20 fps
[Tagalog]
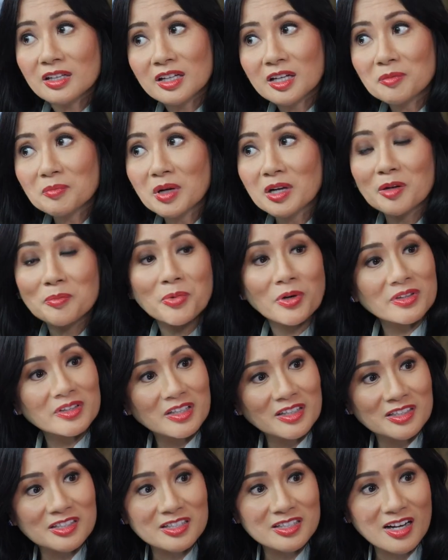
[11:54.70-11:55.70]
naging malabon
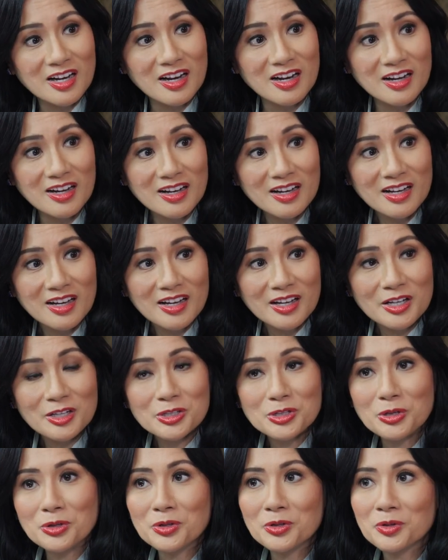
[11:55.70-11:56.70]
din siya.
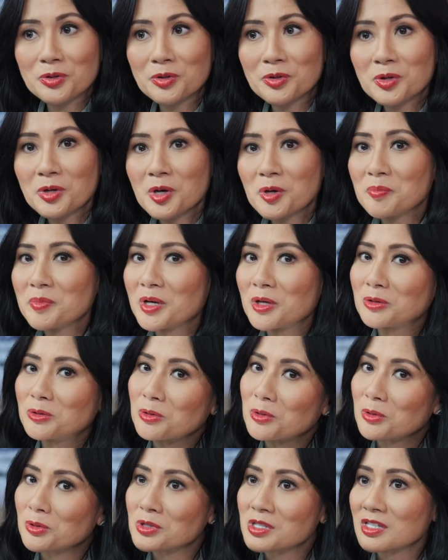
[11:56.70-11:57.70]
Ah. So, meron
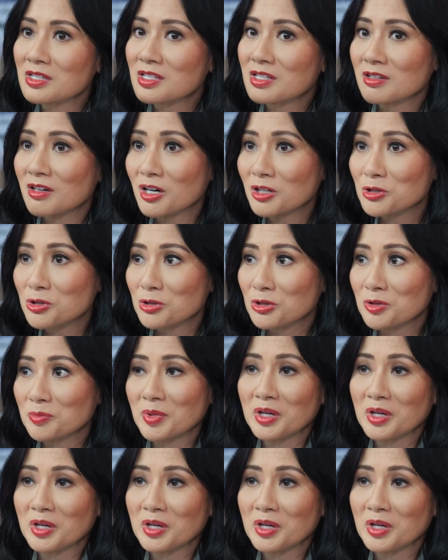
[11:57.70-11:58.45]
tungkol sa structure,